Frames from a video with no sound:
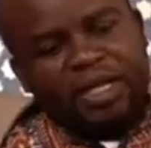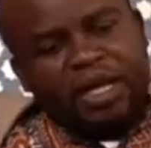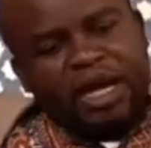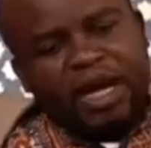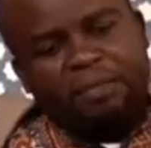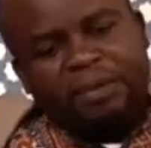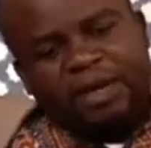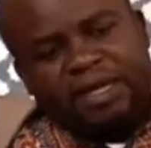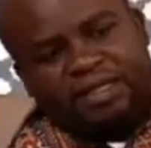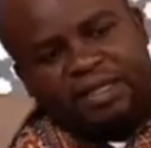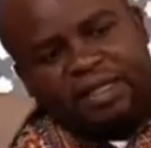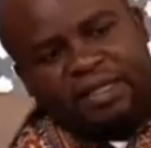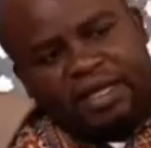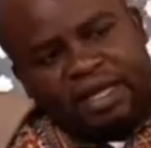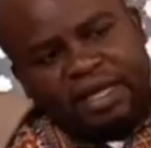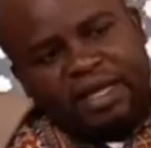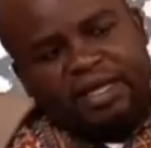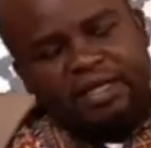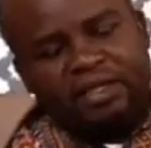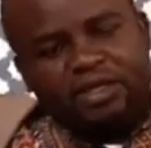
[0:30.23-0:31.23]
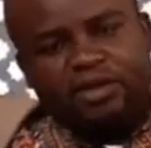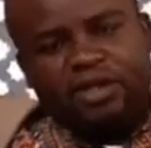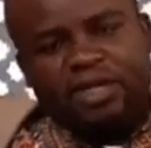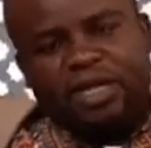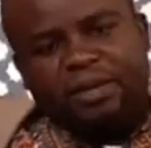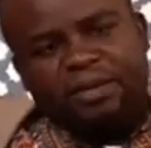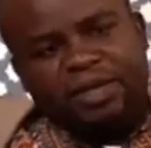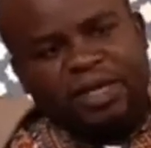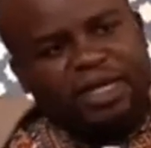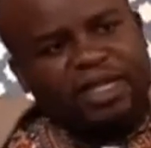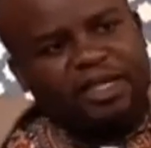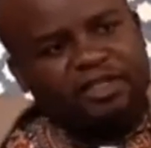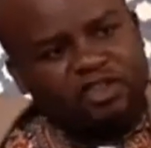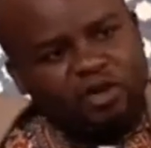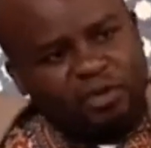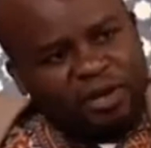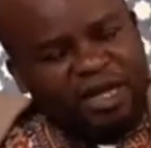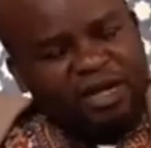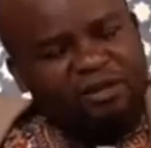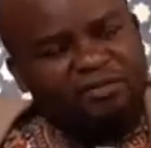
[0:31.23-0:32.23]
A partir de ahí, toda la mirada
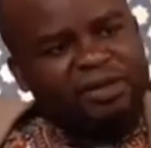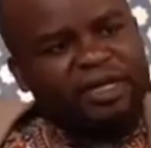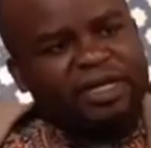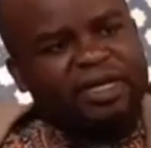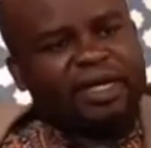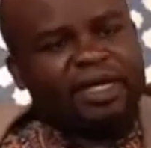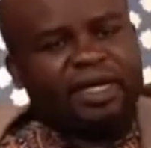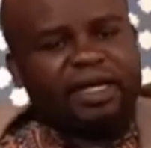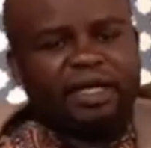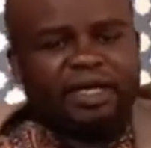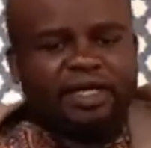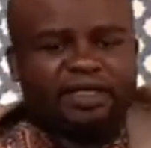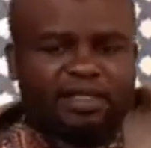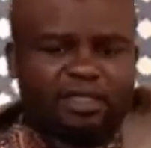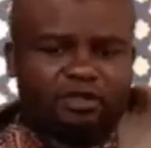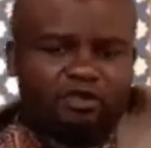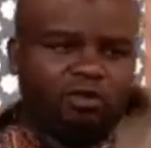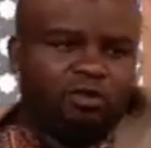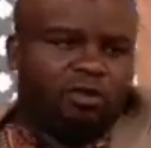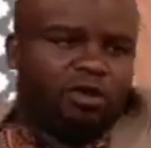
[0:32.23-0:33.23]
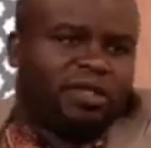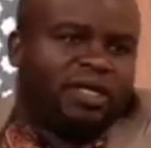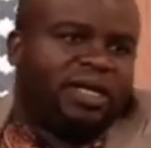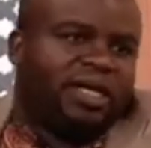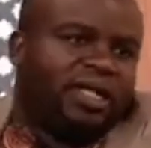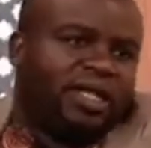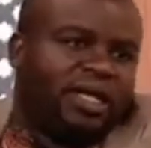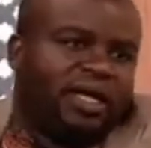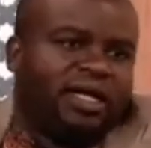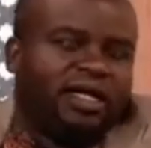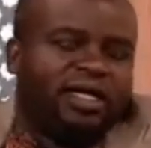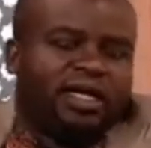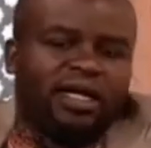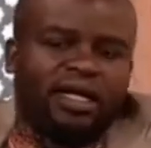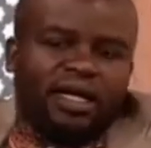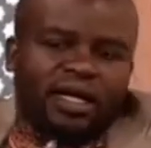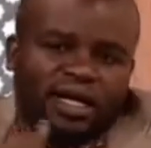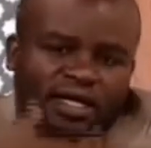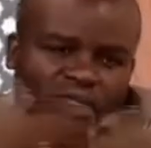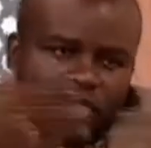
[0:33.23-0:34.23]
sobre África está subordinada
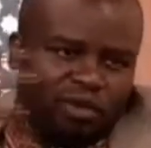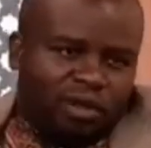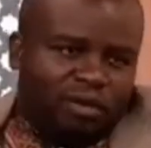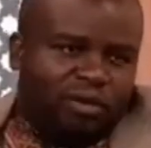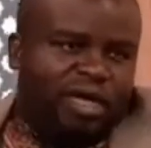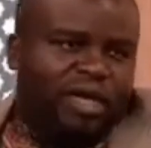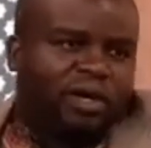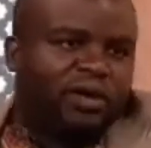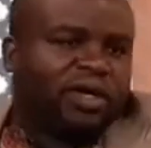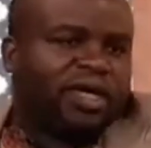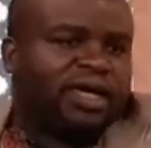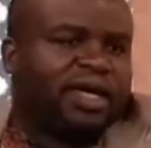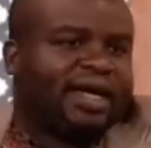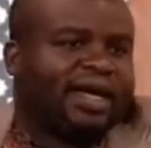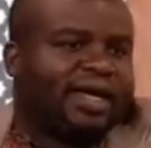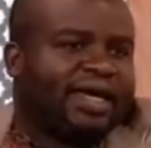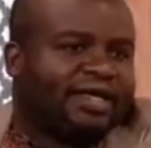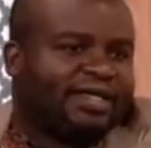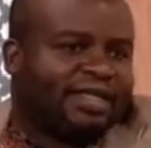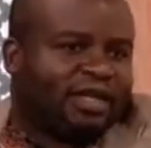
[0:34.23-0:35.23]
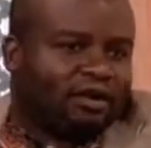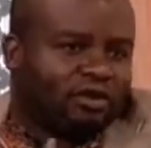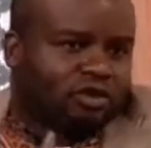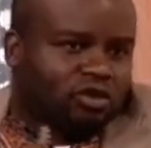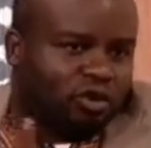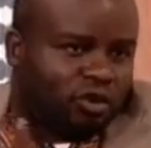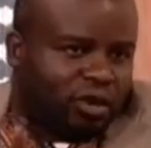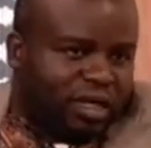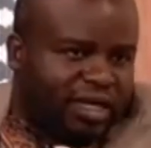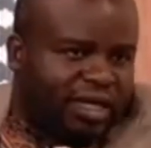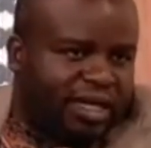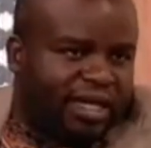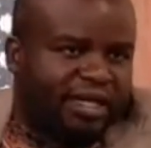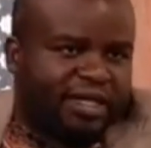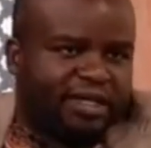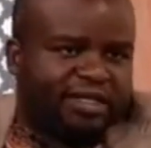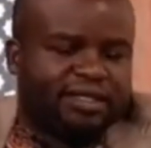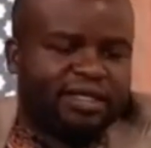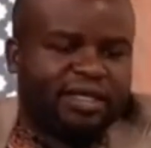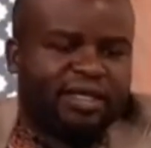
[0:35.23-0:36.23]
a toda una lógica que ya está construida
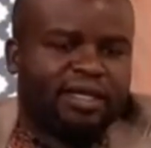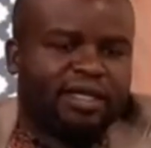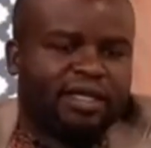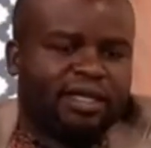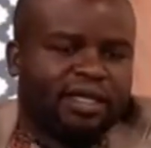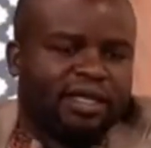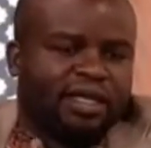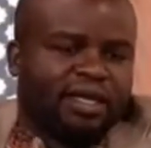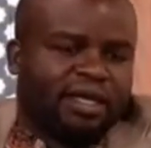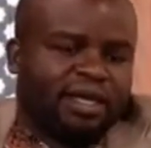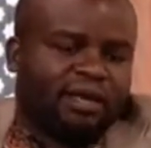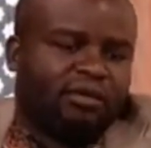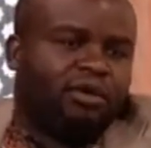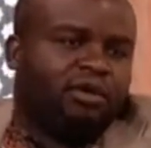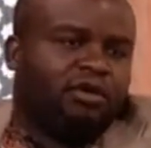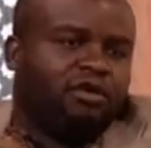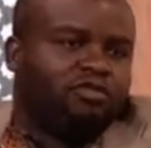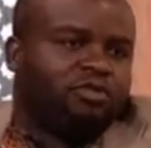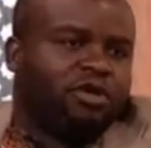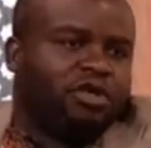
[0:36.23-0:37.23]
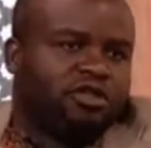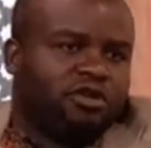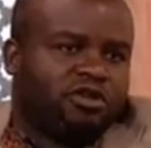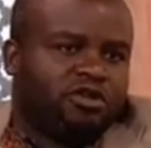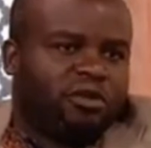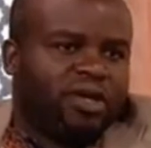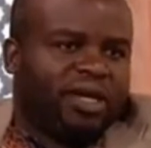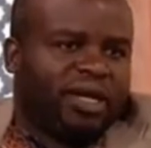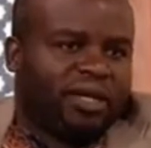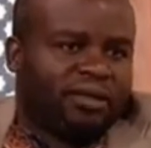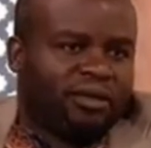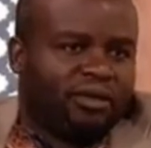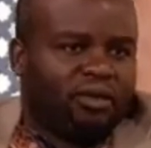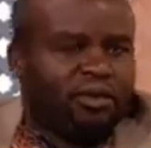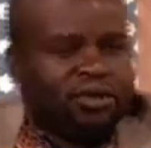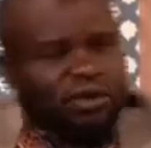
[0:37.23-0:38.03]
desde que luego los medios de comunicación lo